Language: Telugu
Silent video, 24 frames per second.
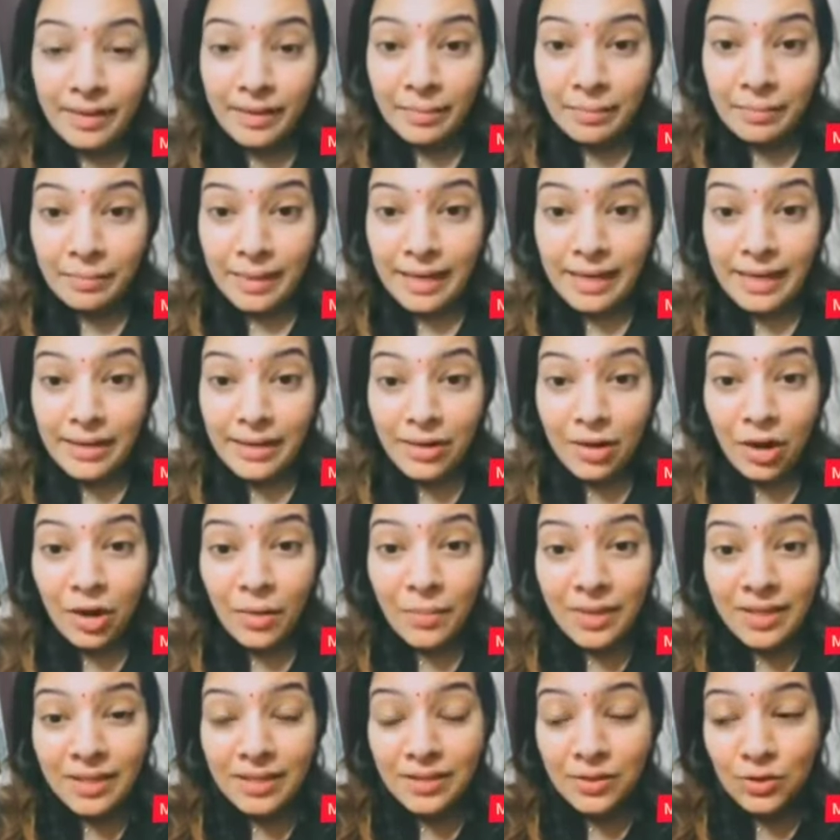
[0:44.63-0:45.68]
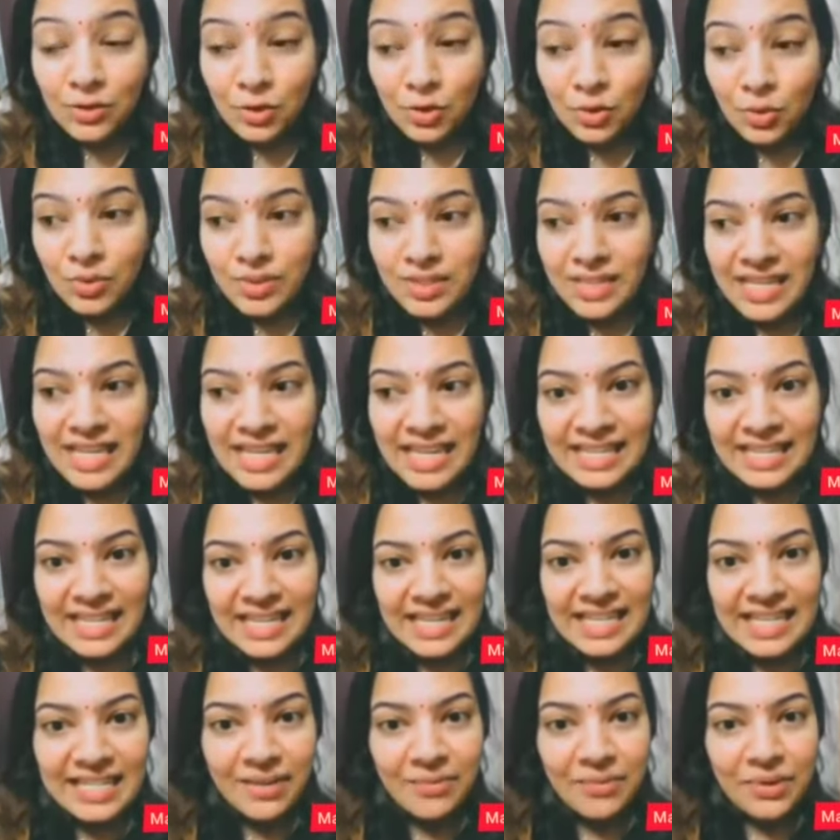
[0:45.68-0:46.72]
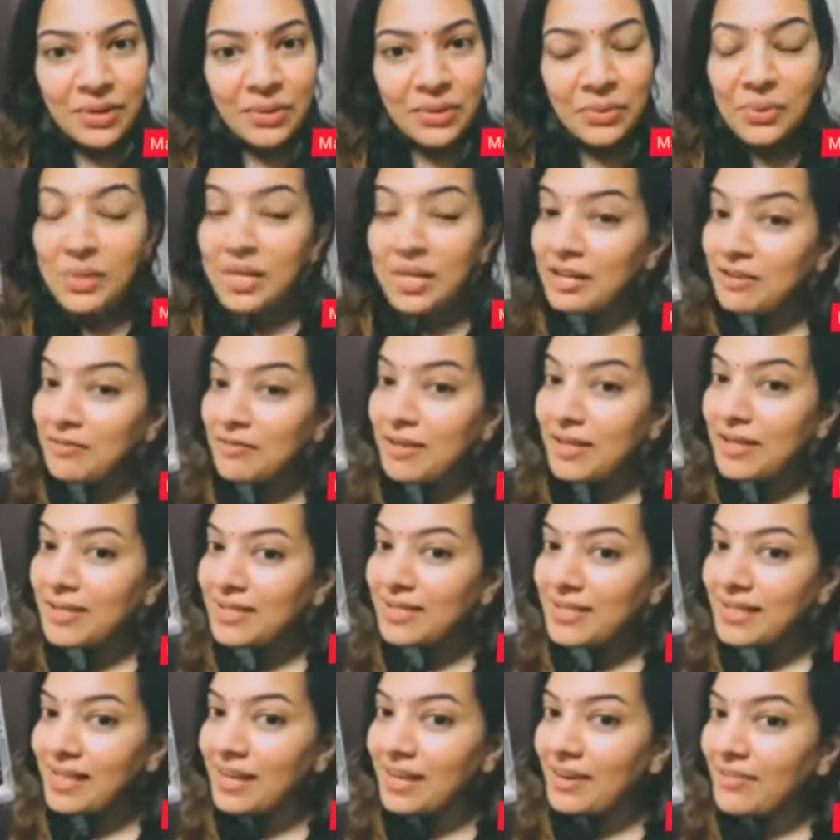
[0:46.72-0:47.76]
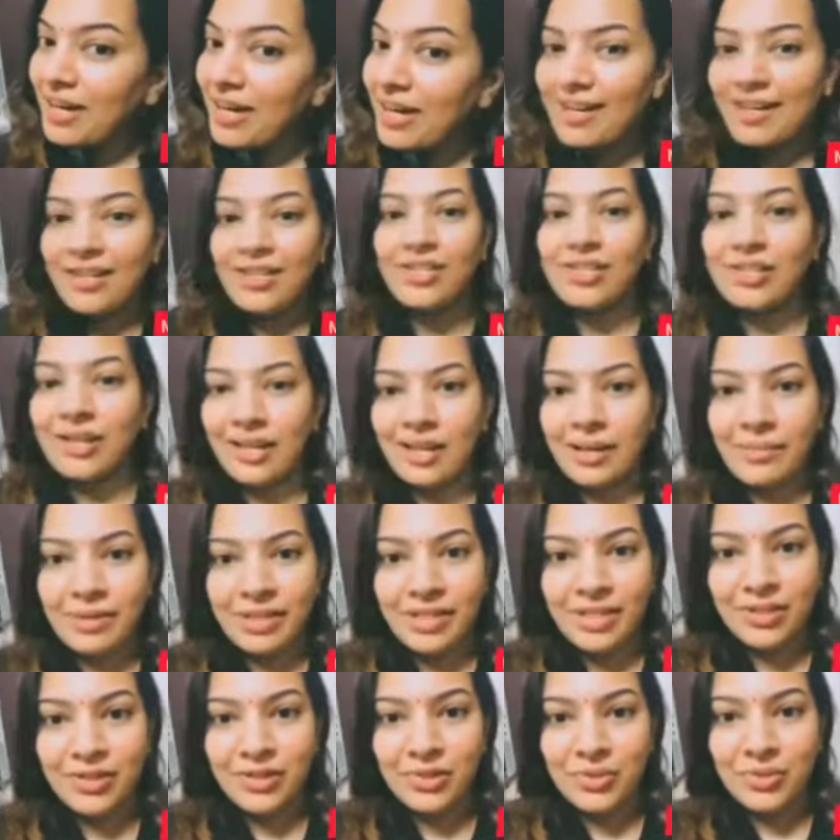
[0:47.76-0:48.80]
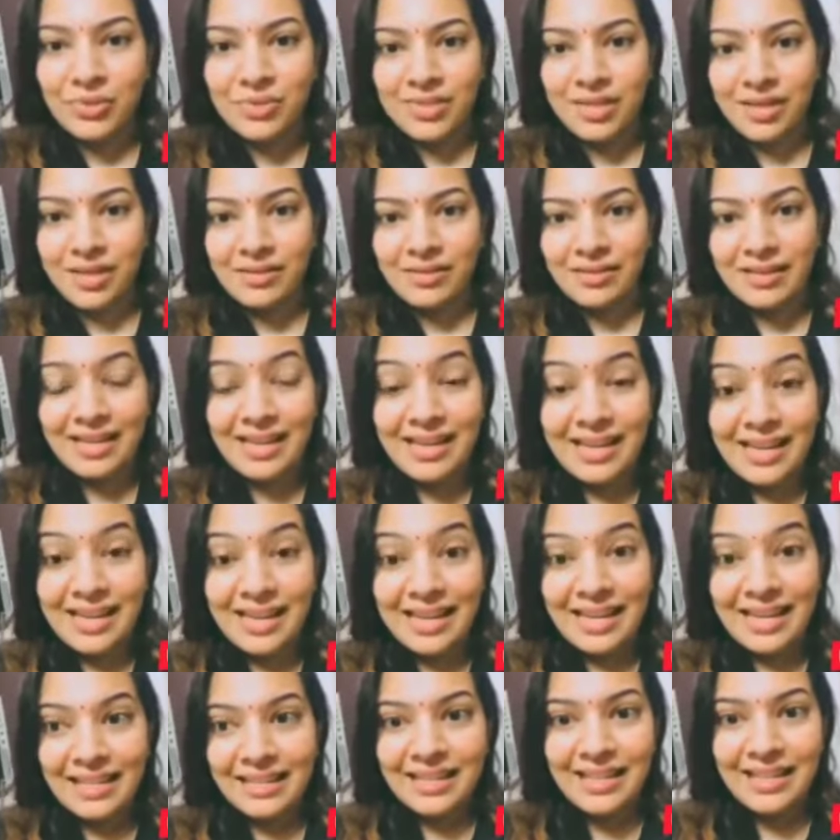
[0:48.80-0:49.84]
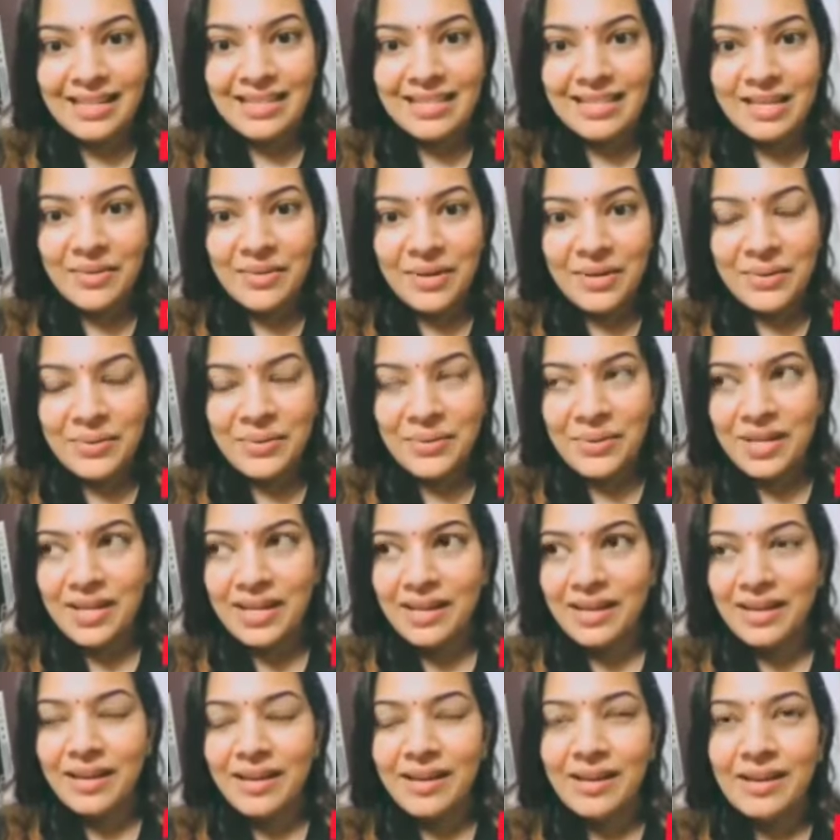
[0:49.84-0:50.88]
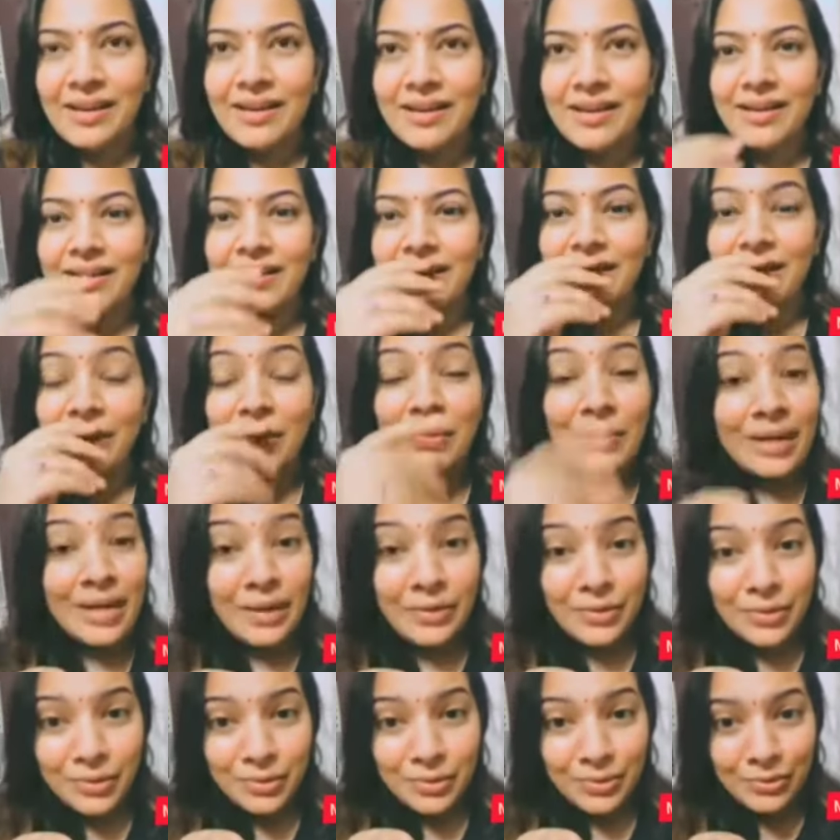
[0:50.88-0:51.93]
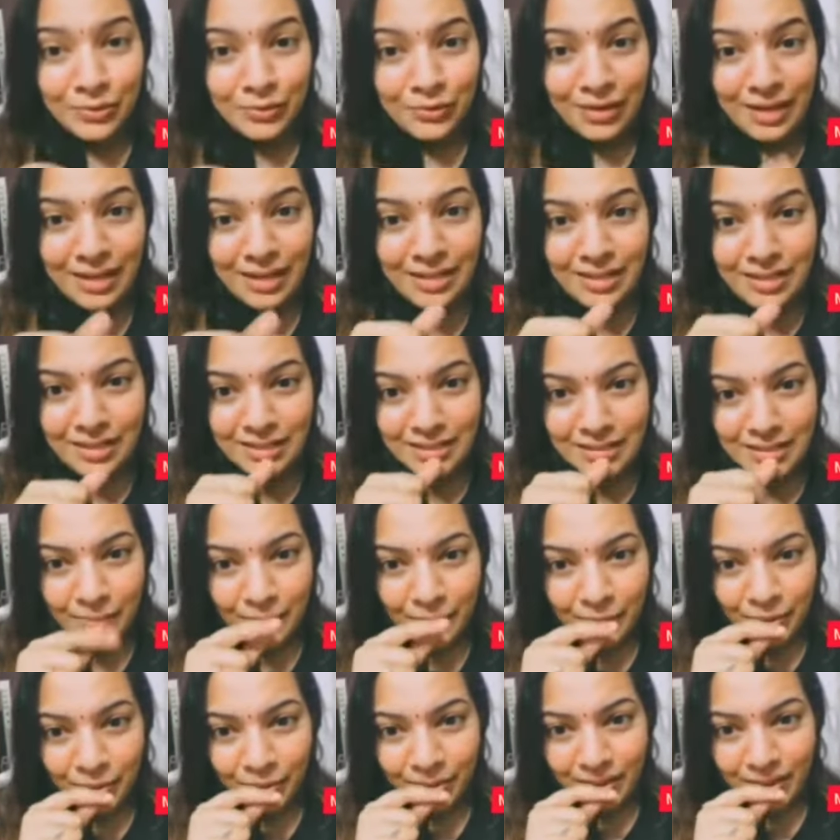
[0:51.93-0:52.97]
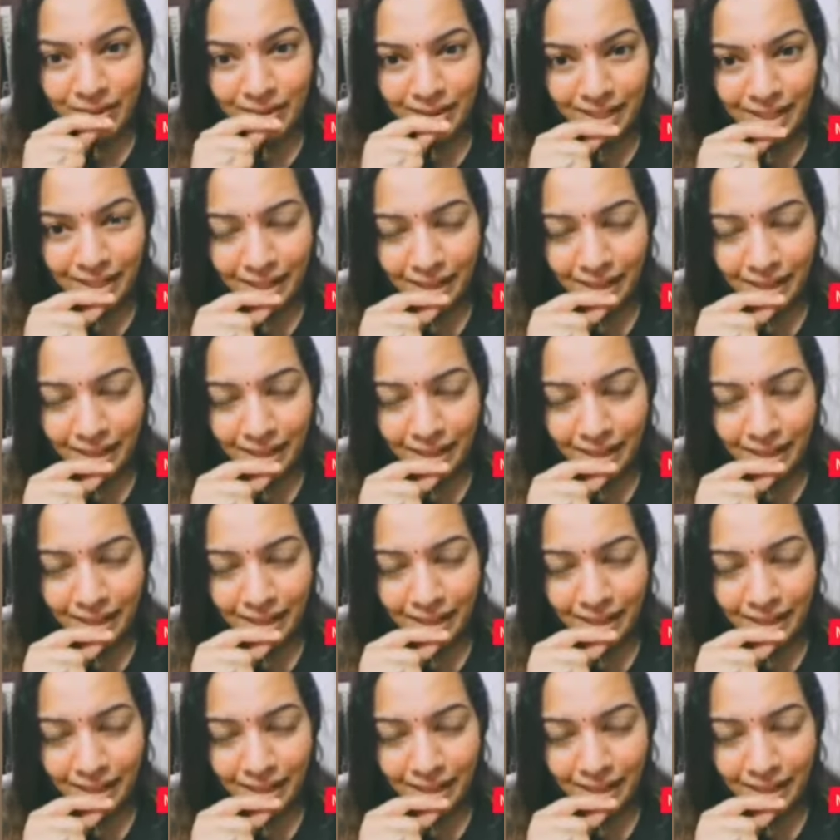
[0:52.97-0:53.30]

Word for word: పెయిడ్ కామెంట్స్ చూసి ఇది నిజం అనుకుని ఇన్ఫ్లుయెన్స్ అయిన వాళ్ళని నేను చాలామందిని చూశాను ఇది నిజం అనుకుని నువ్వు అన్నావు చూడు ఫ్రెండ్స్ సపోర్ట్ అని